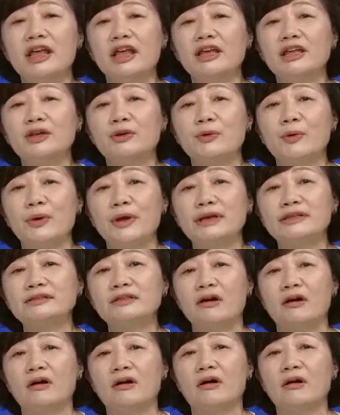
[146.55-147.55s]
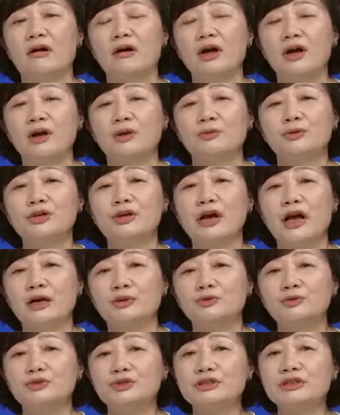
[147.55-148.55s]
계기로 해서 우리
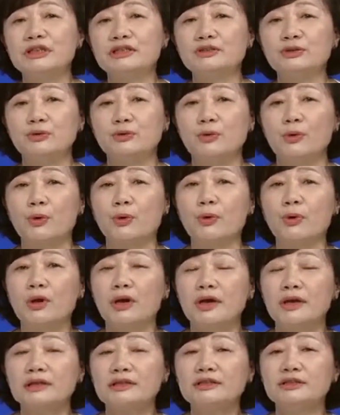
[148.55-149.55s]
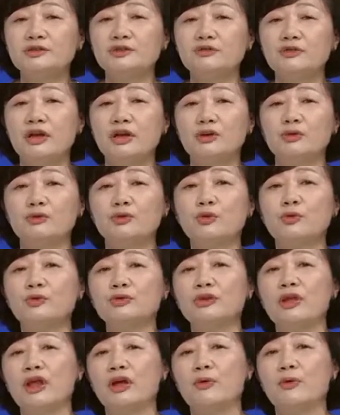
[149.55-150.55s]
광주시에서도 시중에
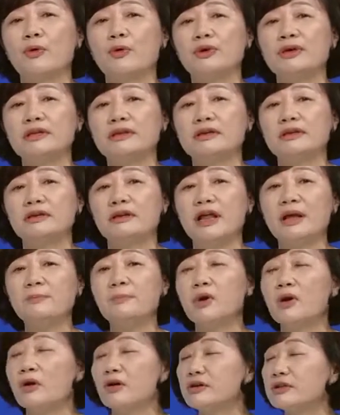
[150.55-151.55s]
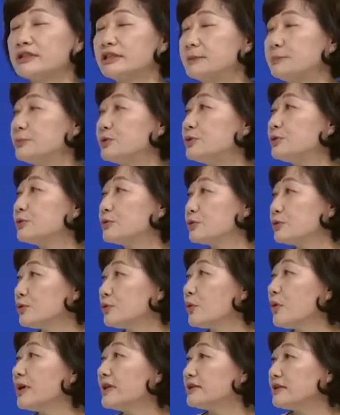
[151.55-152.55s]
유통되고 있는 햄버거를 집중
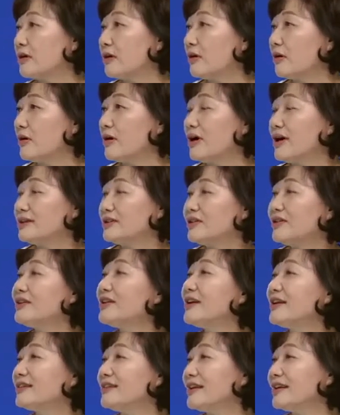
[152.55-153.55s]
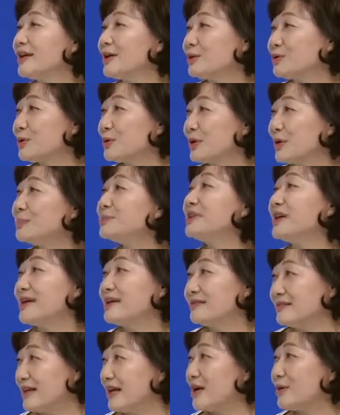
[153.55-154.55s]
수거해서 저희들한테 계속
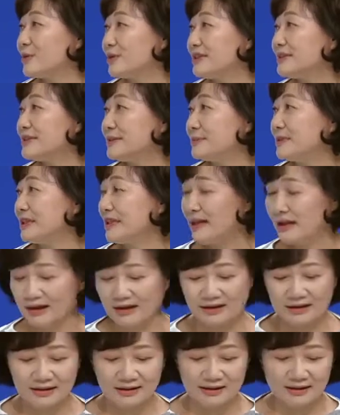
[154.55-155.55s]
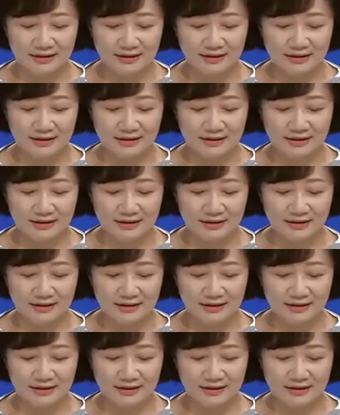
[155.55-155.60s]
검사를 의뢰하고 있습니다. 음,